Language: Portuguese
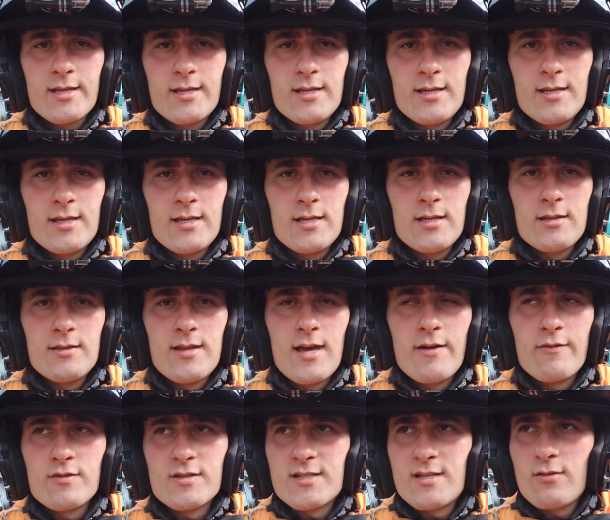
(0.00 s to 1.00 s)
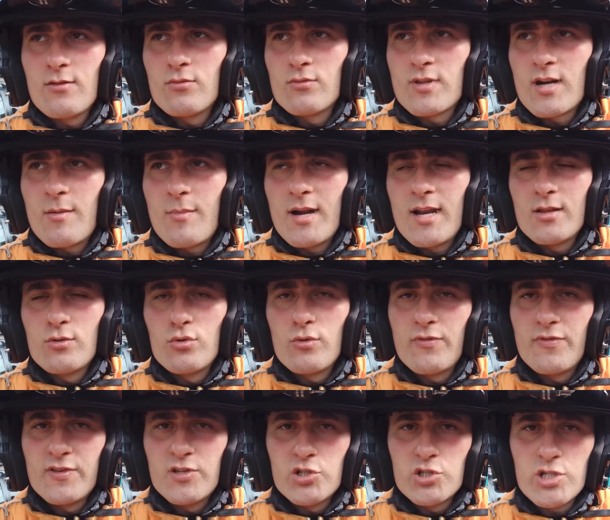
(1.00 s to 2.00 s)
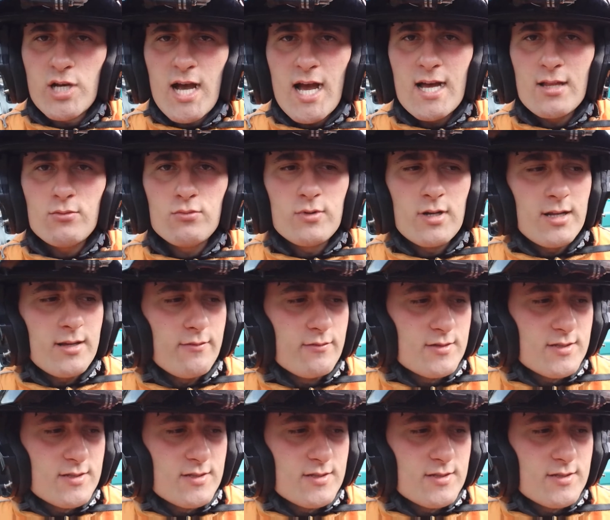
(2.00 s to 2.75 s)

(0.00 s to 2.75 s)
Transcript: Que daí você é um trabalhador fichado, né?